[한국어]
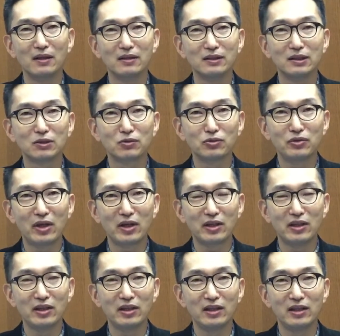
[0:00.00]

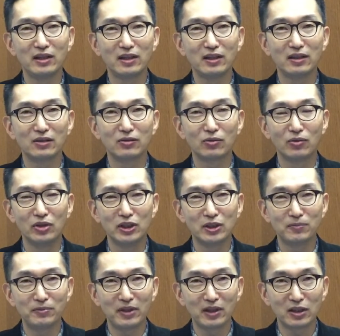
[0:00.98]
19세기 또
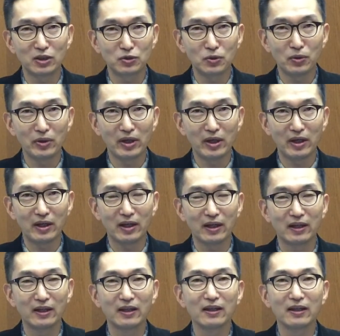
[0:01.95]
20세기 초에